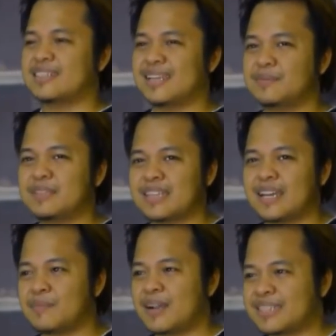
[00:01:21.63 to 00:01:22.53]
Saya
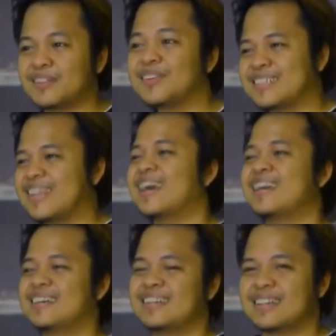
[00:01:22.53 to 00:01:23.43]
bisa bahasa Indonesia ya.
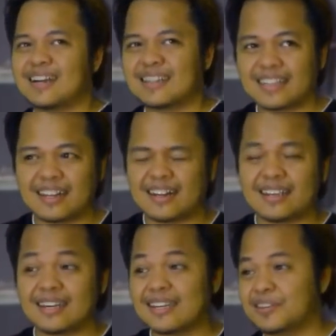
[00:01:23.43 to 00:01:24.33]
karena saya
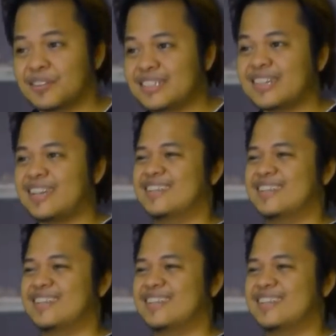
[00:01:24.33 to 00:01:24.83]
lahir di Indonesia.